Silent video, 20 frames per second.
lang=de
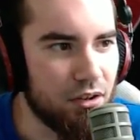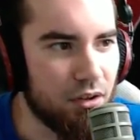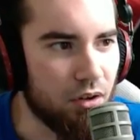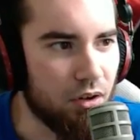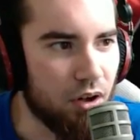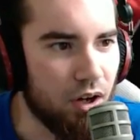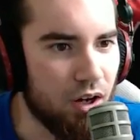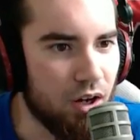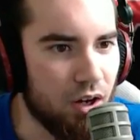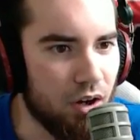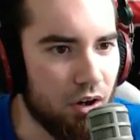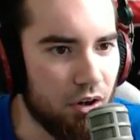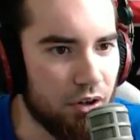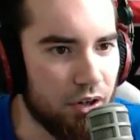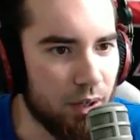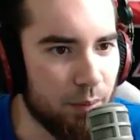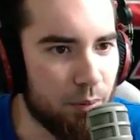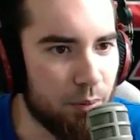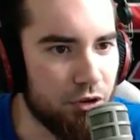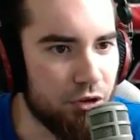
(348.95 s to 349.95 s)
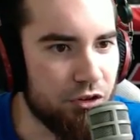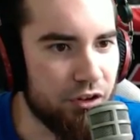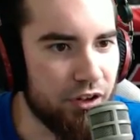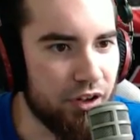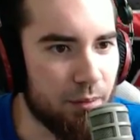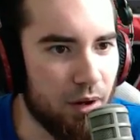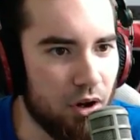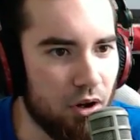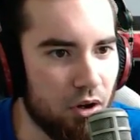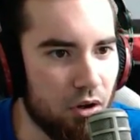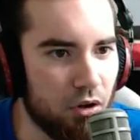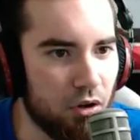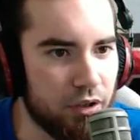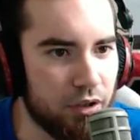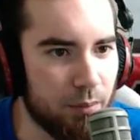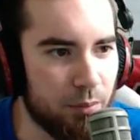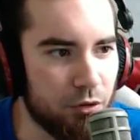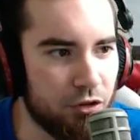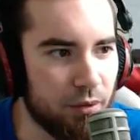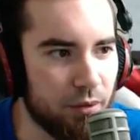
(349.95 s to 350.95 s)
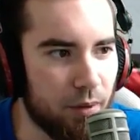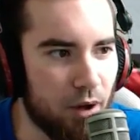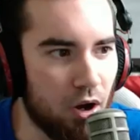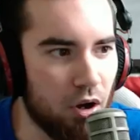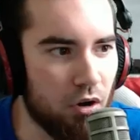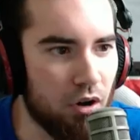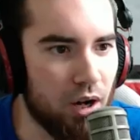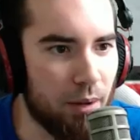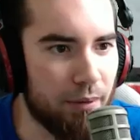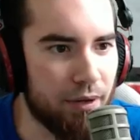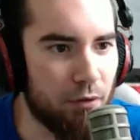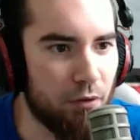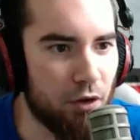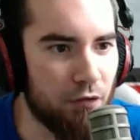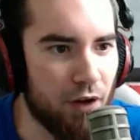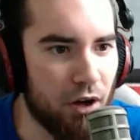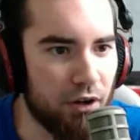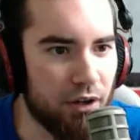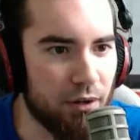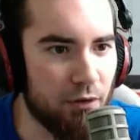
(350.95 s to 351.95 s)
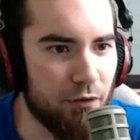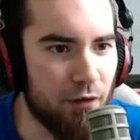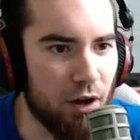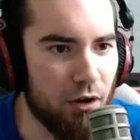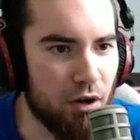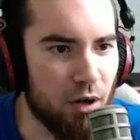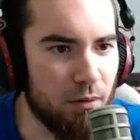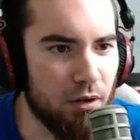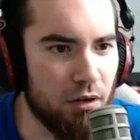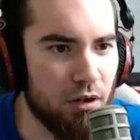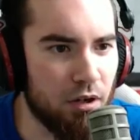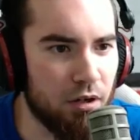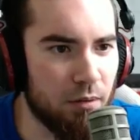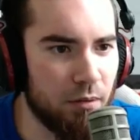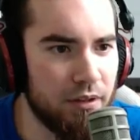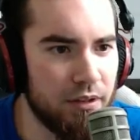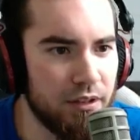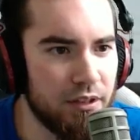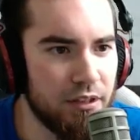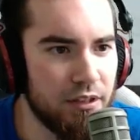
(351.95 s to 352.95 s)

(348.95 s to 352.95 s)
Oh, oh, der pusht sich aber auch hoch. Der pusht sich aber auch hoch. Aber der Wolf auch, der Wolf auch. Komm, komm, komm, komm.